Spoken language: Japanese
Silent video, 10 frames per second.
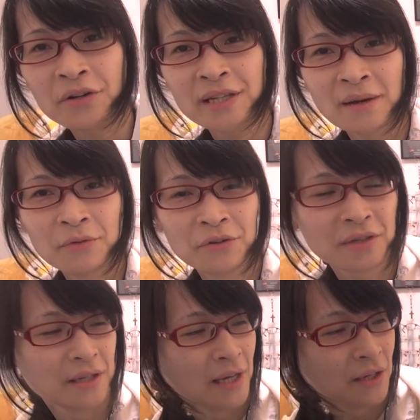ういったも
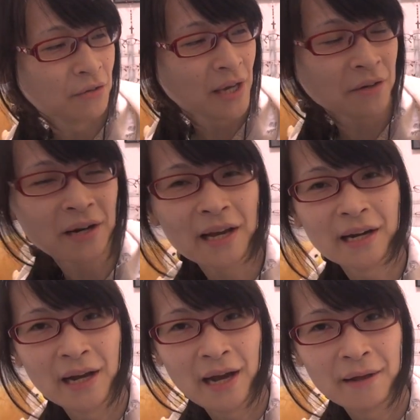のってね、去年ぐらい
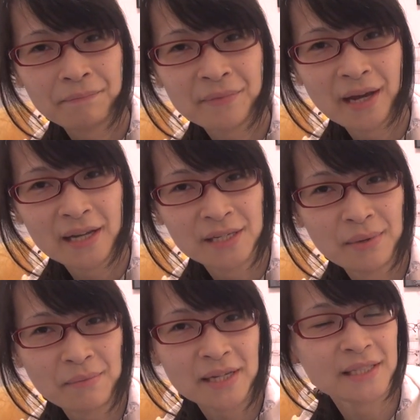から出始
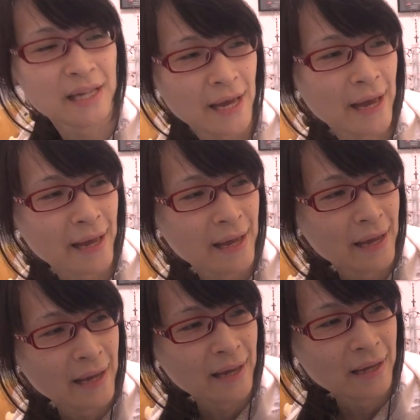めまして、
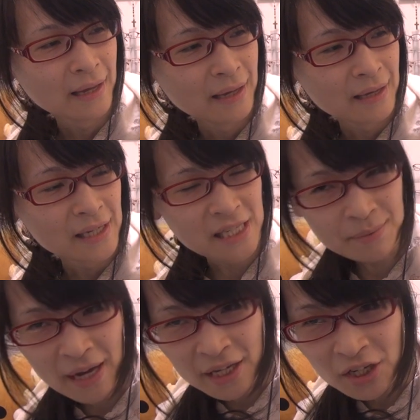一
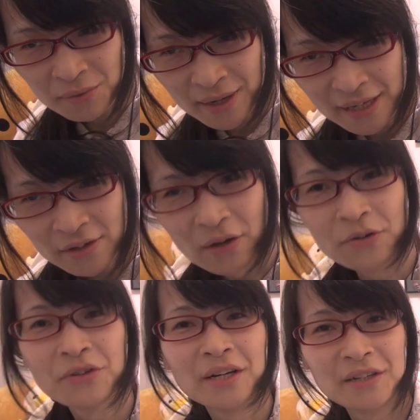番有名なのは
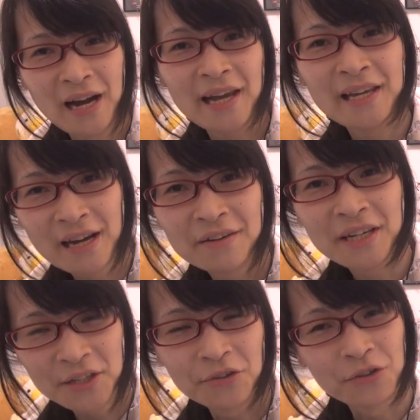おそらく IR
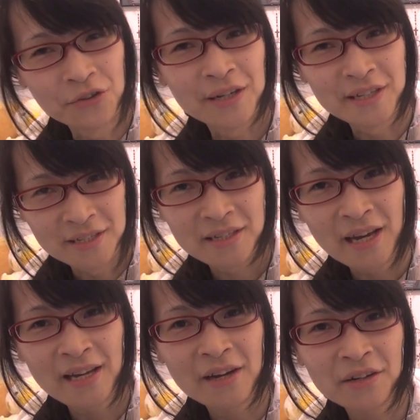キットというやつです。
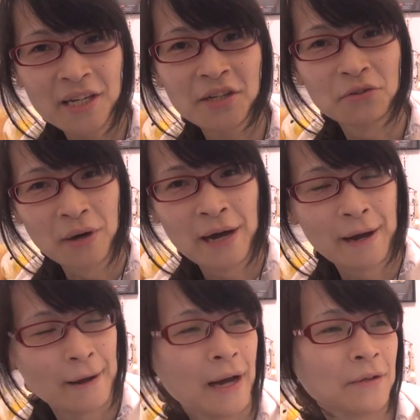IR キット
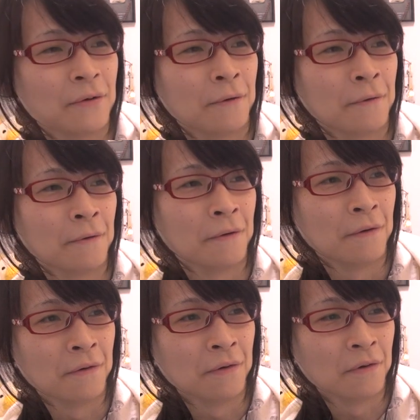は、あ
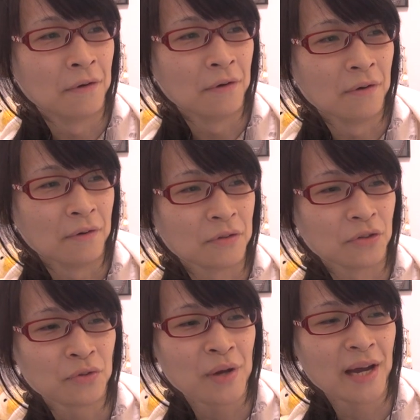のー、
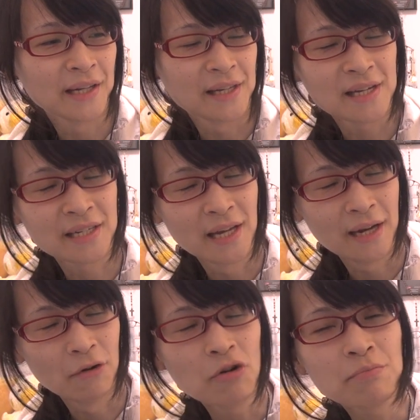ソフトウェアがね、確かね、
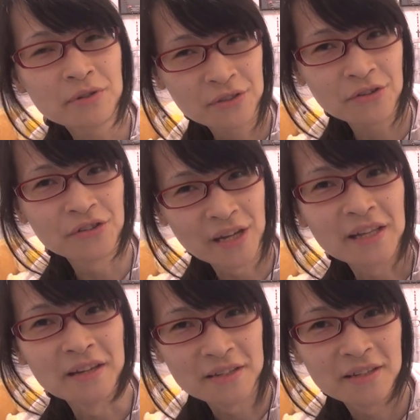あれオープンソースになっ
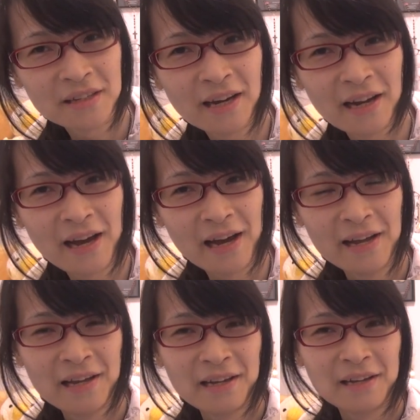てるんです。だから、
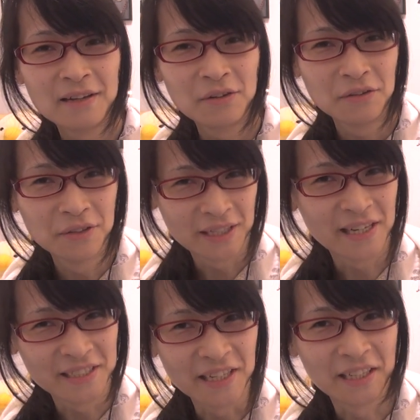売れ
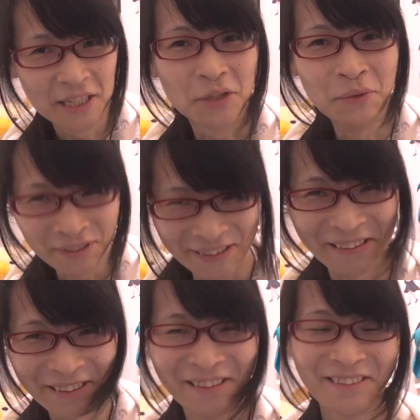たんじゃないかなと思うんですよ。